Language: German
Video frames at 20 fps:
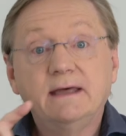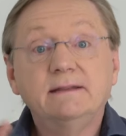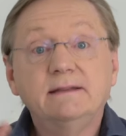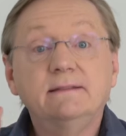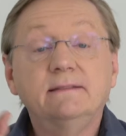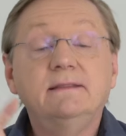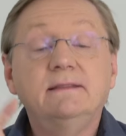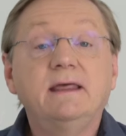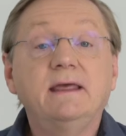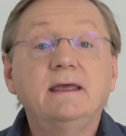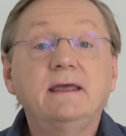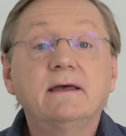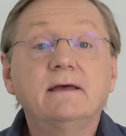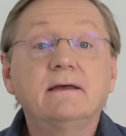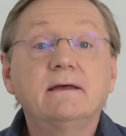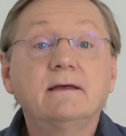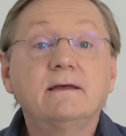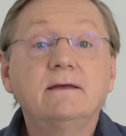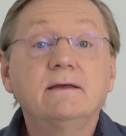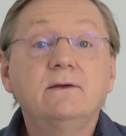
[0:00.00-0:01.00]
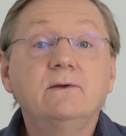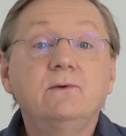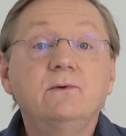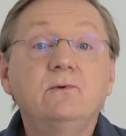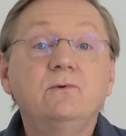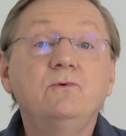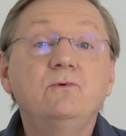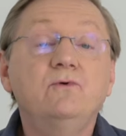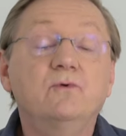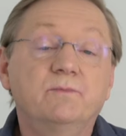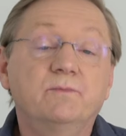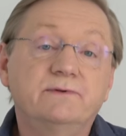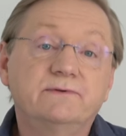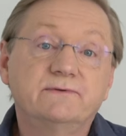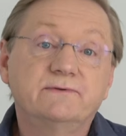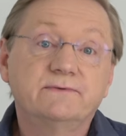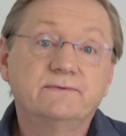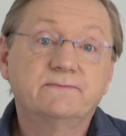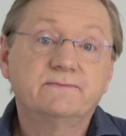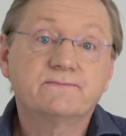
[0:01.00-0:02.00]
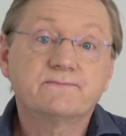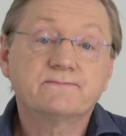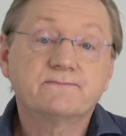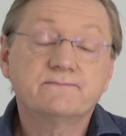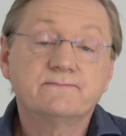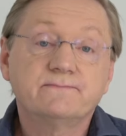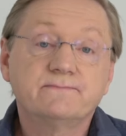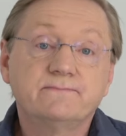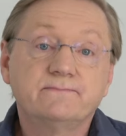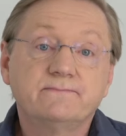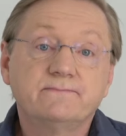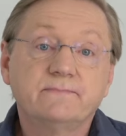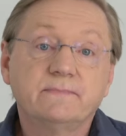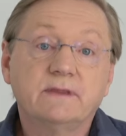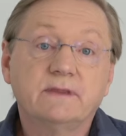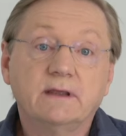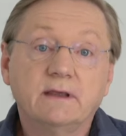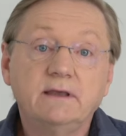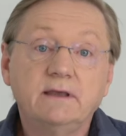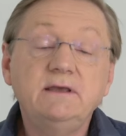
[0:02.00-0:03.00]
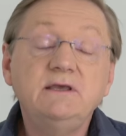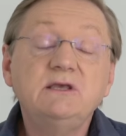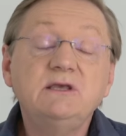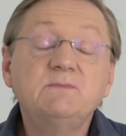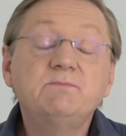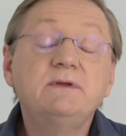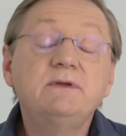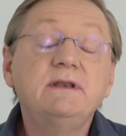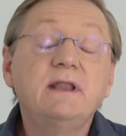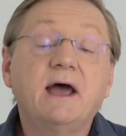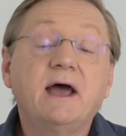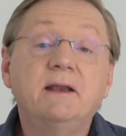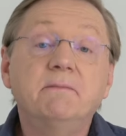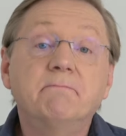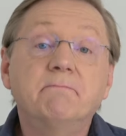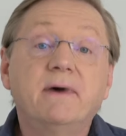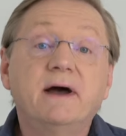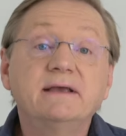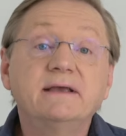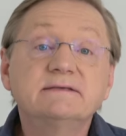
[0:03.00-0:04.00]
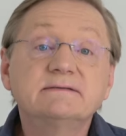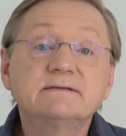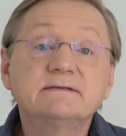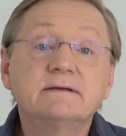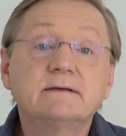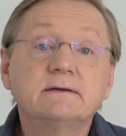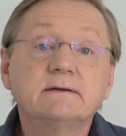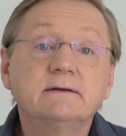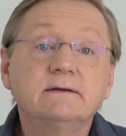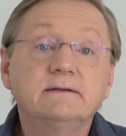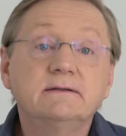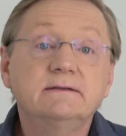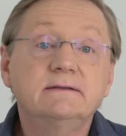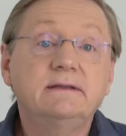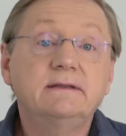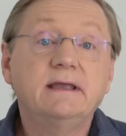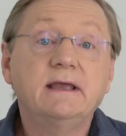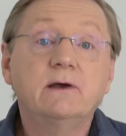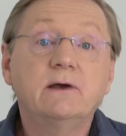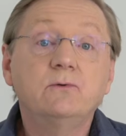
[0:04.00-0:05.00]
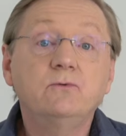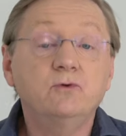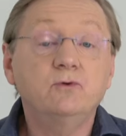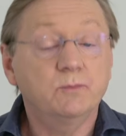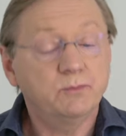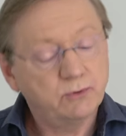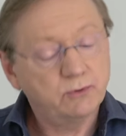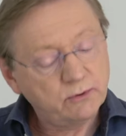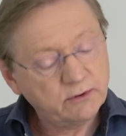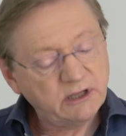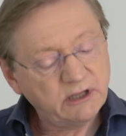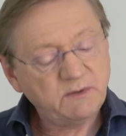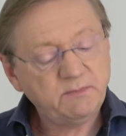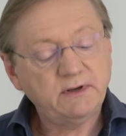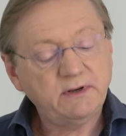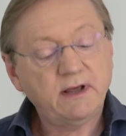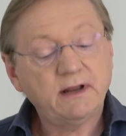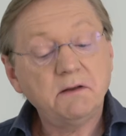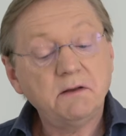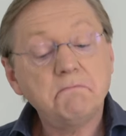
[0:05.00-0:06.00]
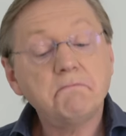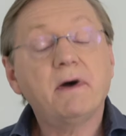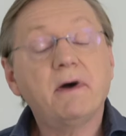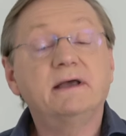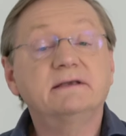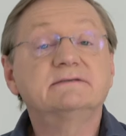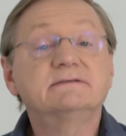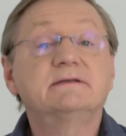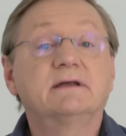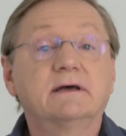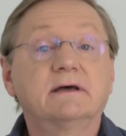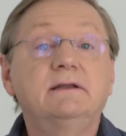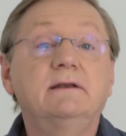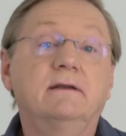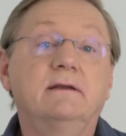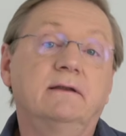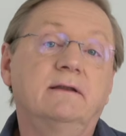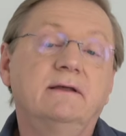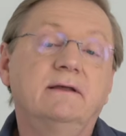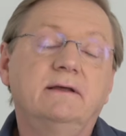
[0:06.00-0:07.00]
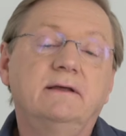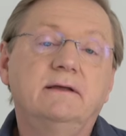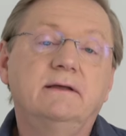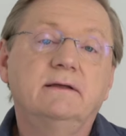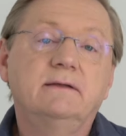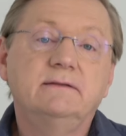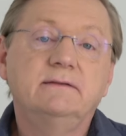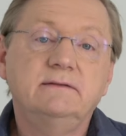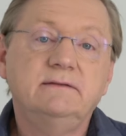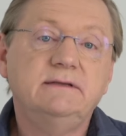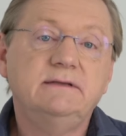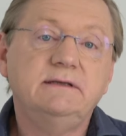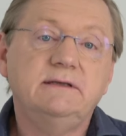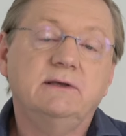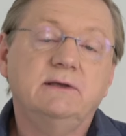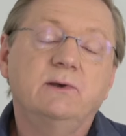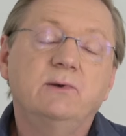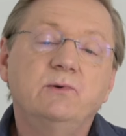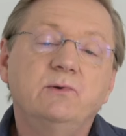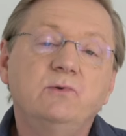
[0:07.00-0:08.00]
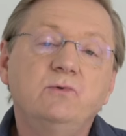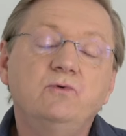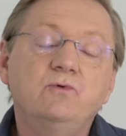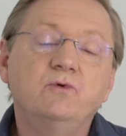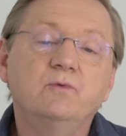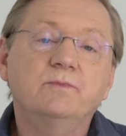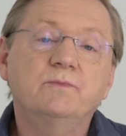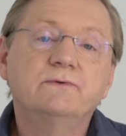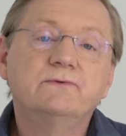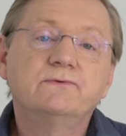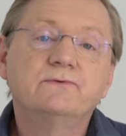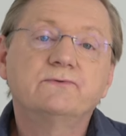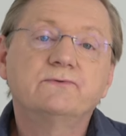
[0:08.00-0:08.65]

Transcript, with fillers: der übt. Ich bin ein Meister, der übt. Oder ich bin eine Meisterin, die übt.